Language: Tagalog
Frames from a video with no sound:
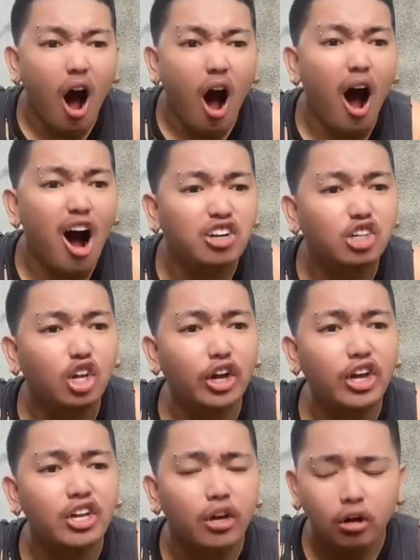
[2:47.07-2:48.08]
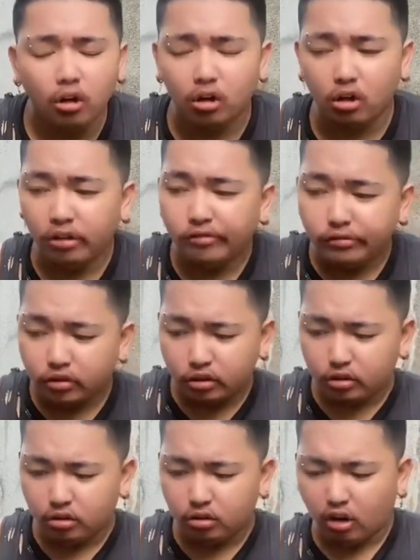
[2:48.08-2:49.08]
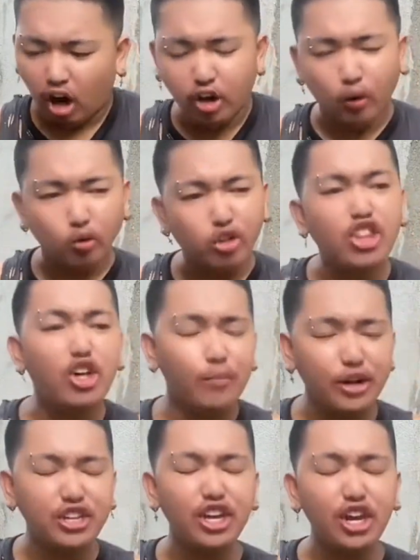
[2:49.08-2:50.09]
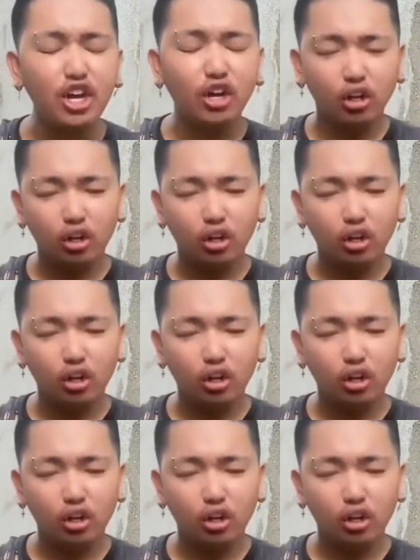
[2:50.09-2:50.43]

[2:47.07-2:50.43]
Ang galing. Ah, kaya ko din naman yun eh.